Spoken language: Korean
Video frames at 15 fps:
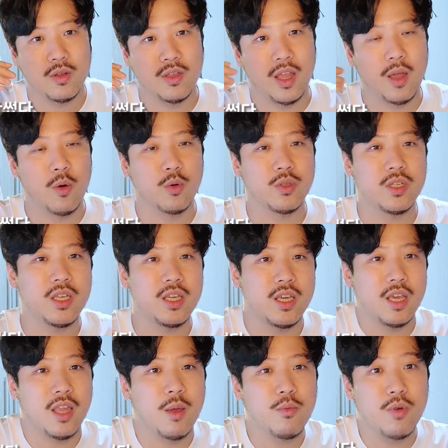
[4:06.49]

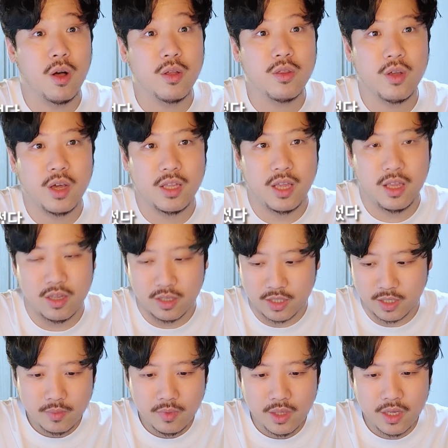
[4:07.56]
내로스팅기 내부가 어떻게 돼
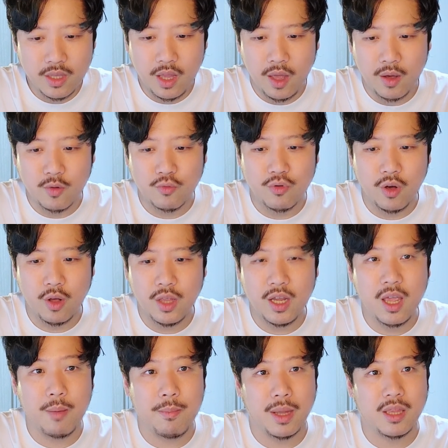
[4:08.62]
있는지. 근데
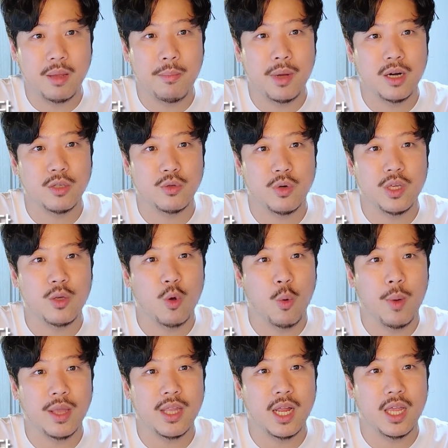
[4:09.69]
우연하게 한 봤단 말이죠. 이
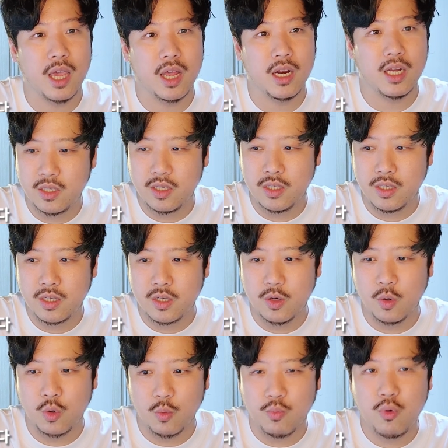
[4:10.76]
교반 날개를.
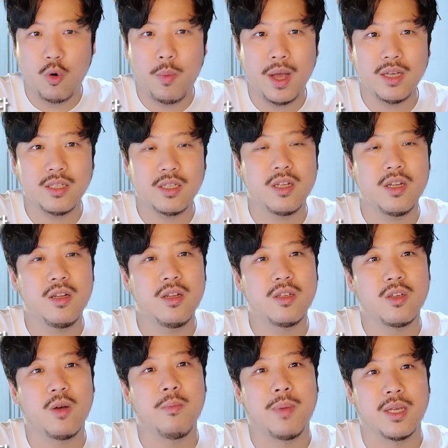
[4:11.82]
그것도 프로밭을
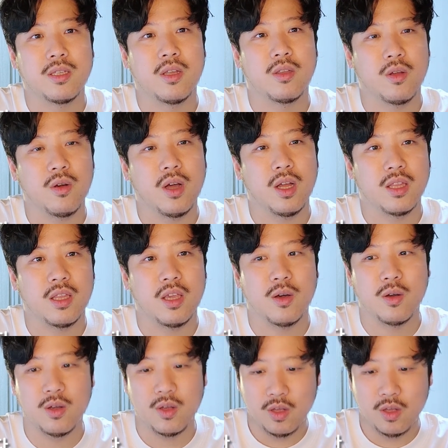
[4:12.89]
처음 봤었던 것 같아요.